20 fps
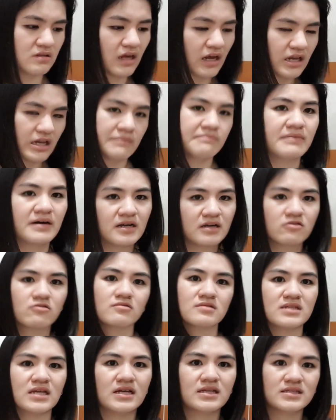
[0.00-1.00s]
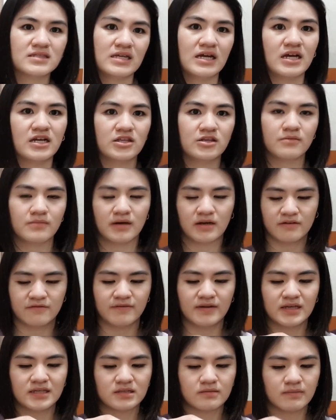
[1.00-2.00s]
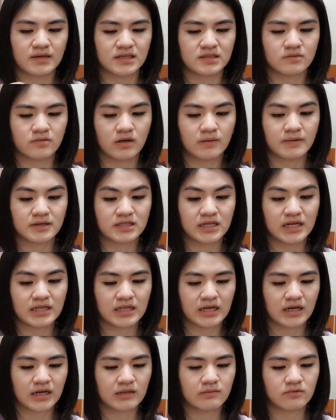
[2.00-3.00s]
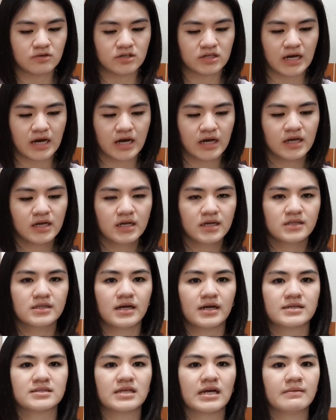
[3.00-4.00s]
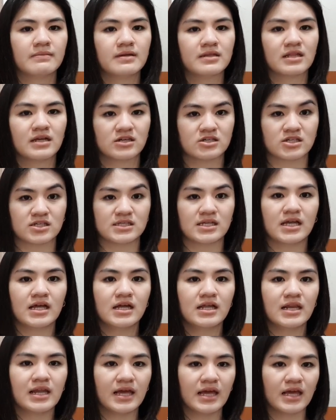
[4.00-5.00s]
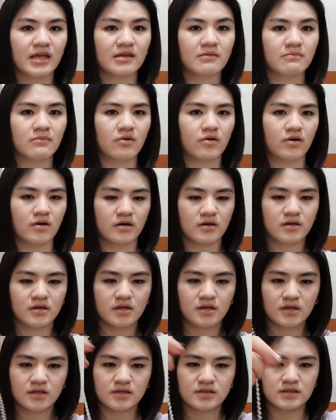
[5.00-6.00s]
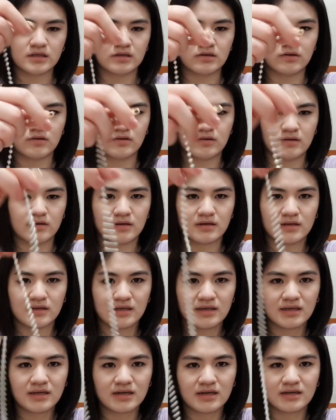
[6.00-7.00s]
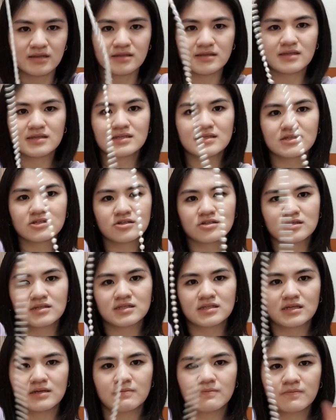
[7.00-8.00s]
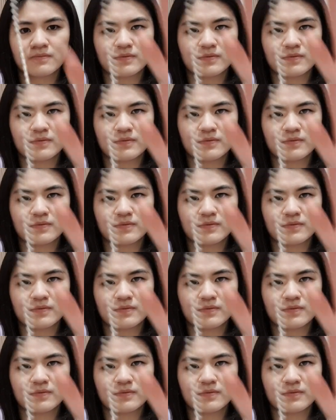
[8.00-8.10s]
nakalapag kung saan-saan yung mga face mask mo. Kapag tinatanggal mo siya, nakasabit lang siya sa leeg mo. So, yan. This is just a